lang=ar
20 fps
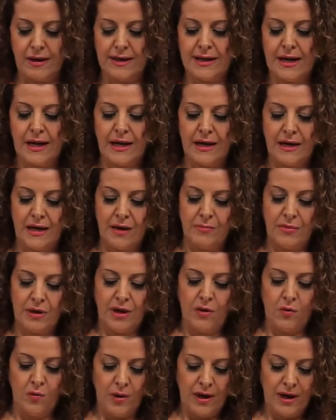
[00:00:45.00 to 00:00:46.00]
أنخلها
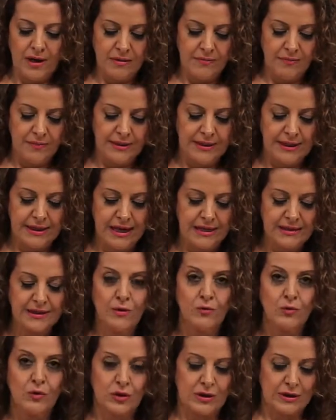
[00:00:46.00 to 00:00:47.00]
بالأول بدي
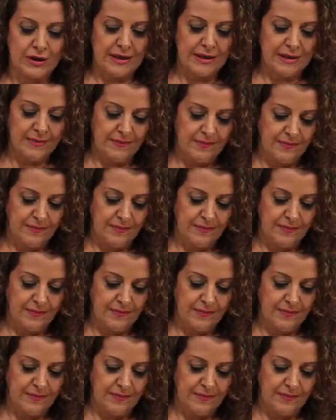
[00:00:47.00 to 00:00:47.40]
كاسة ونص أنا